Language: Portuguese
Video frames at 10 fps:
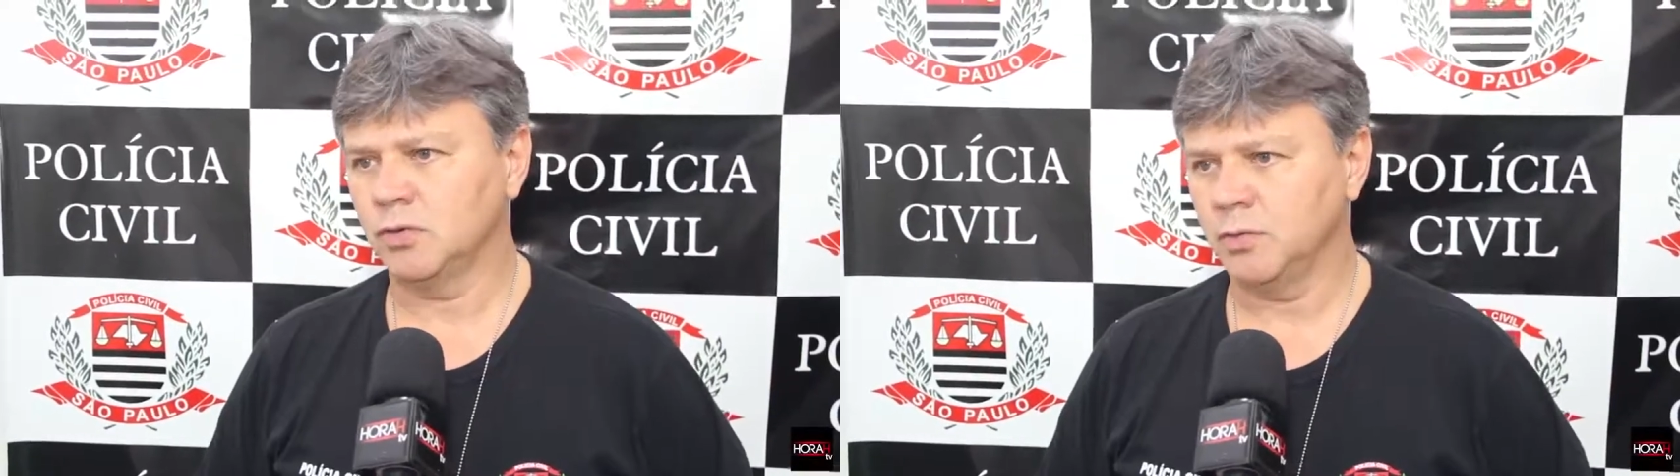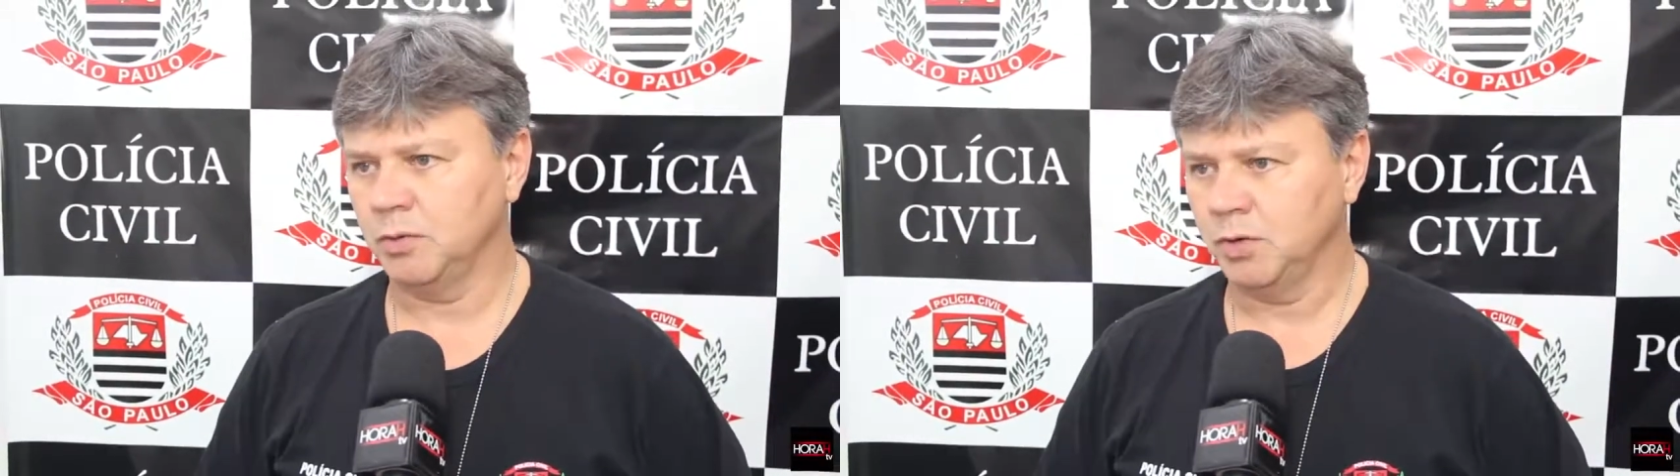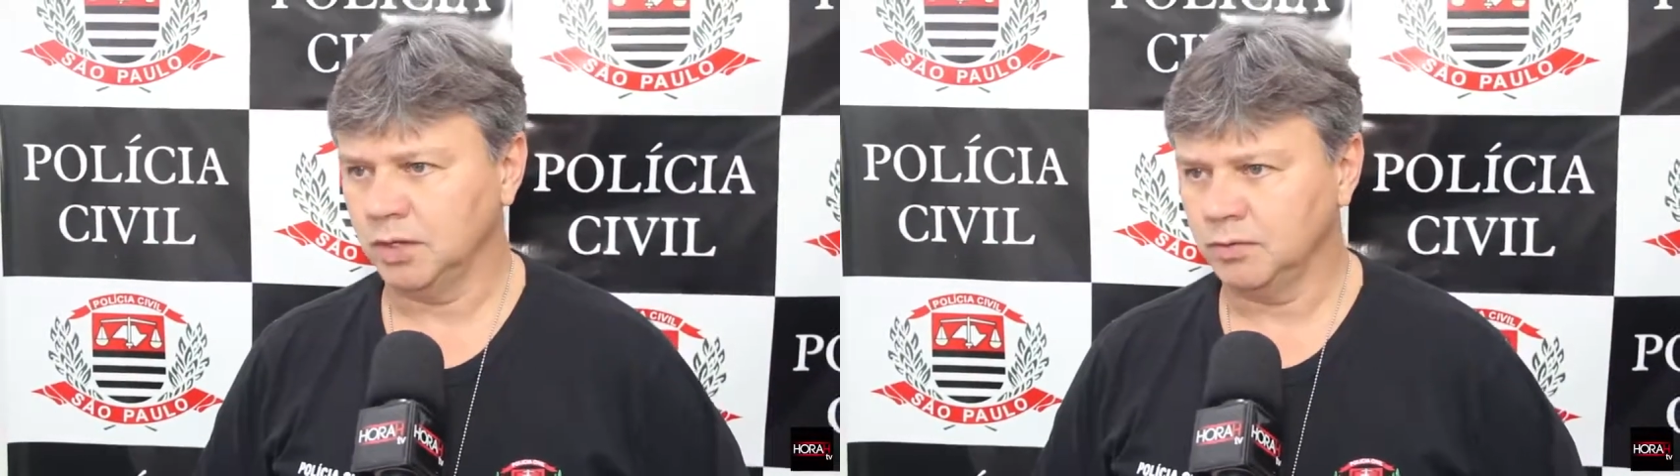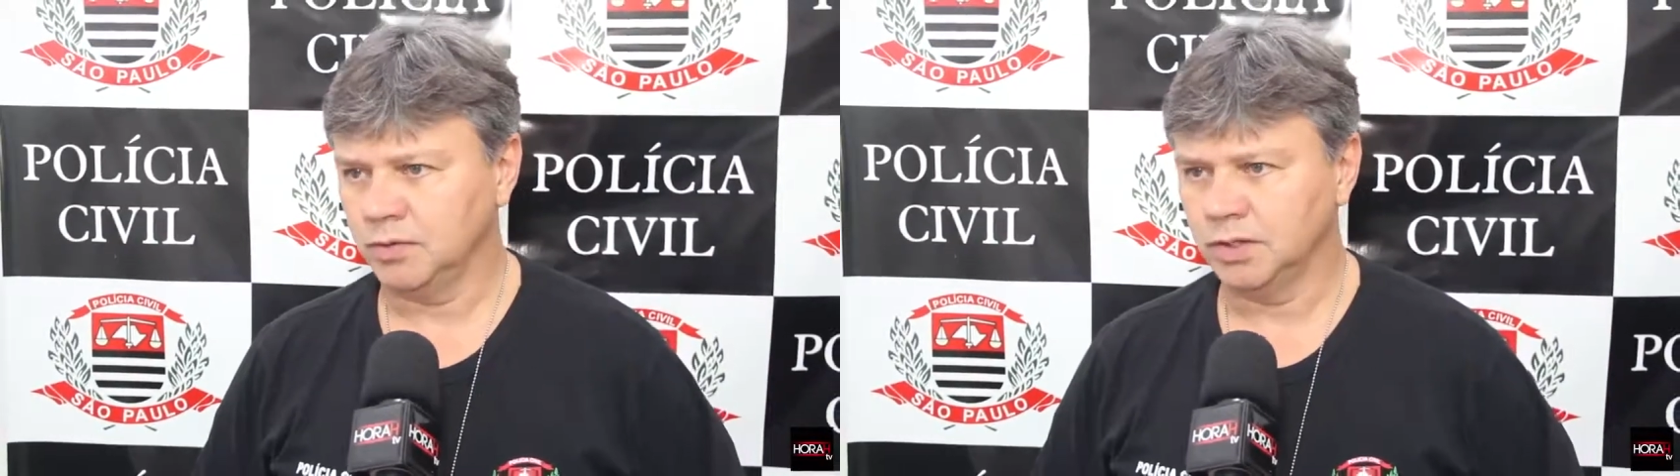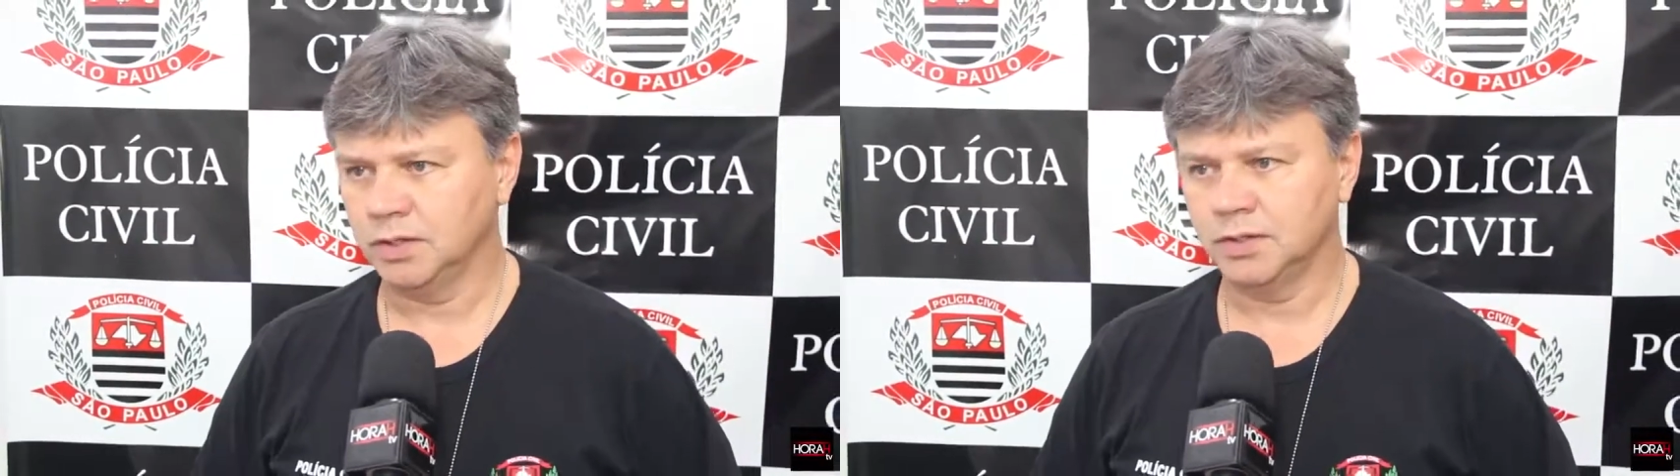o cumprimento
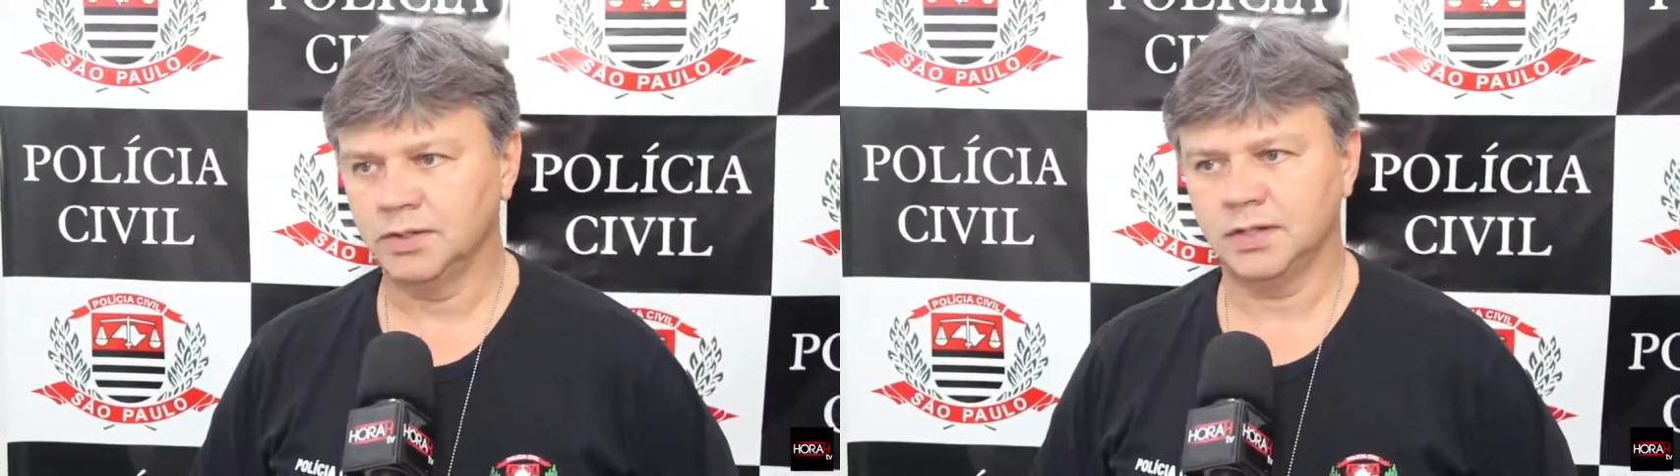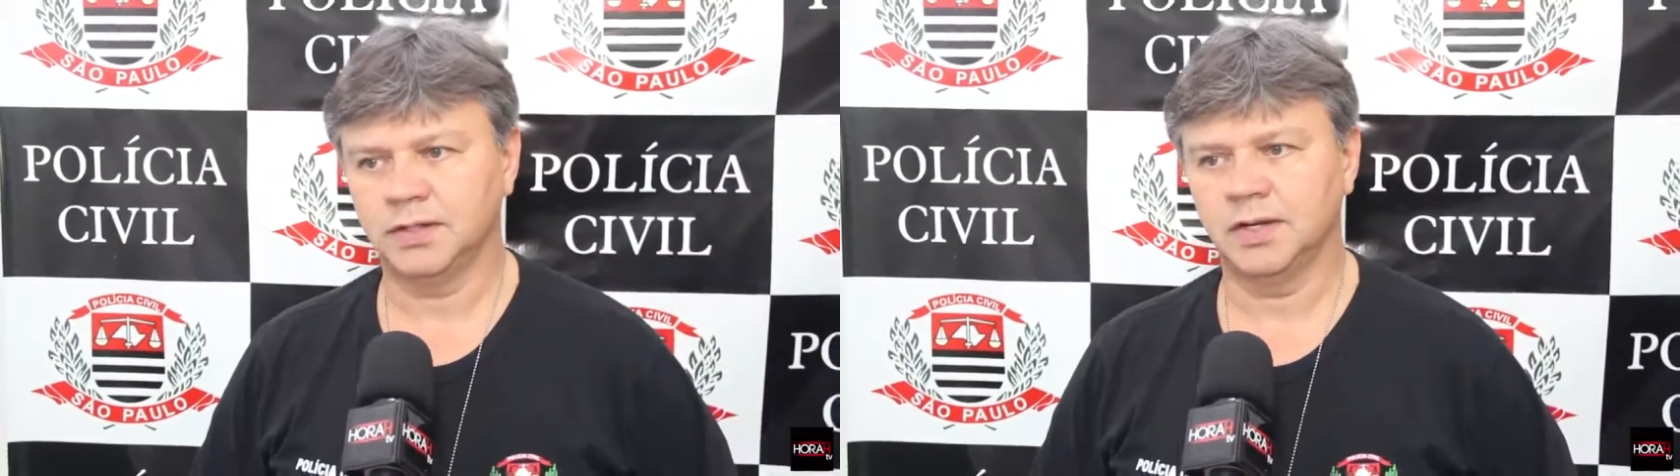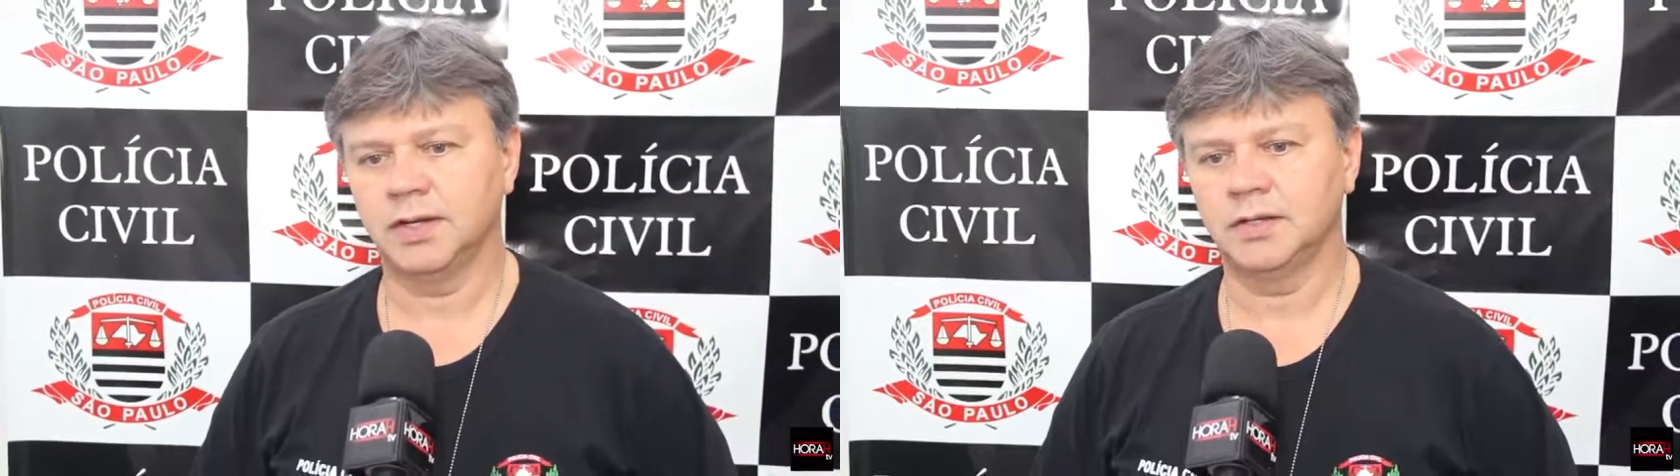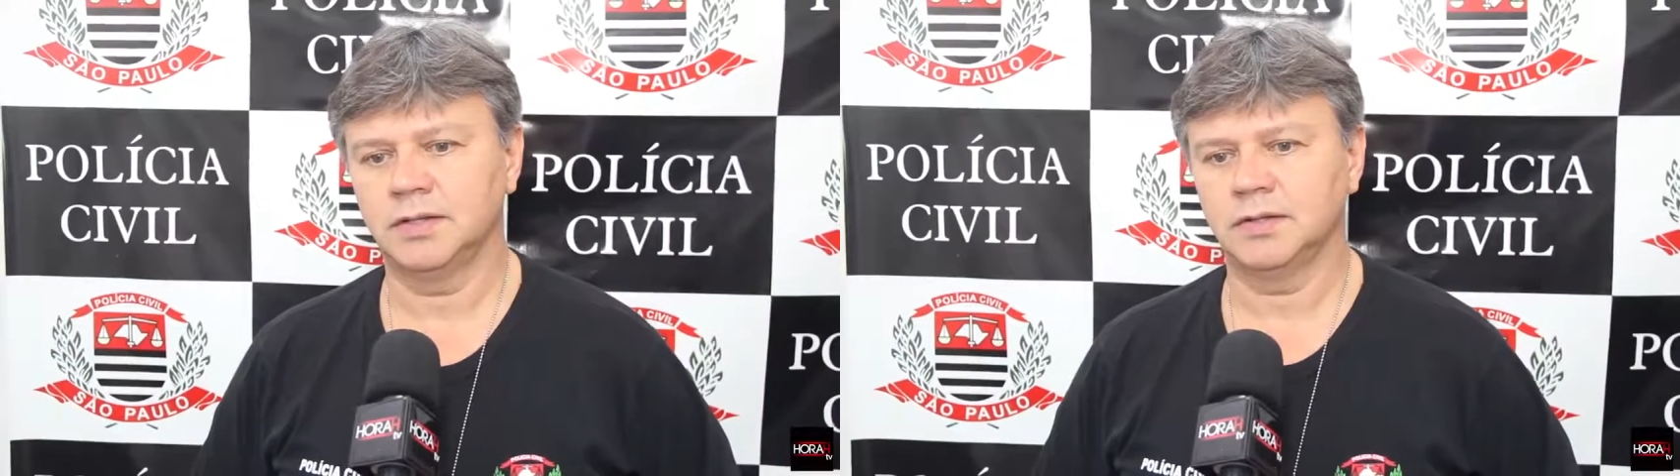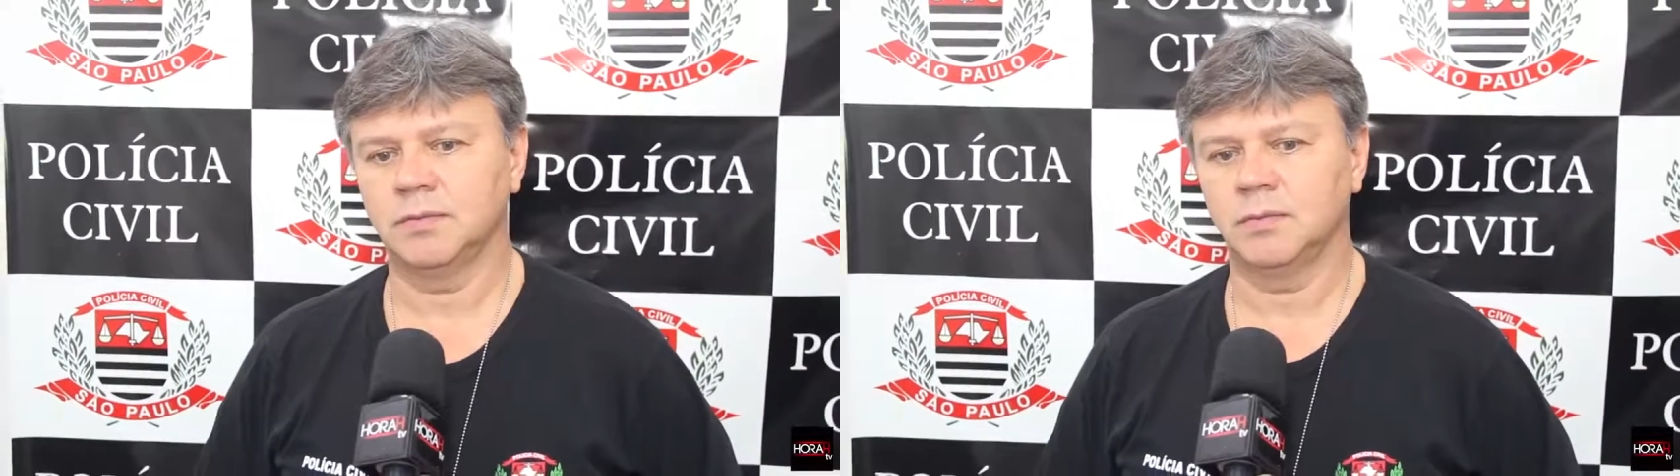de
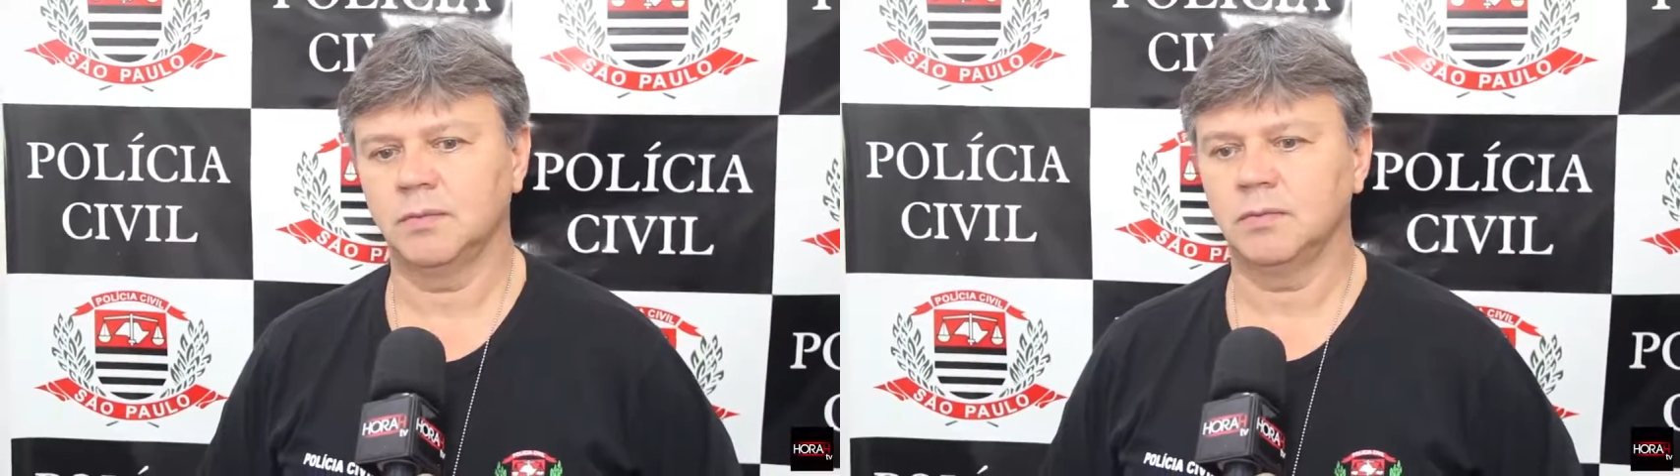16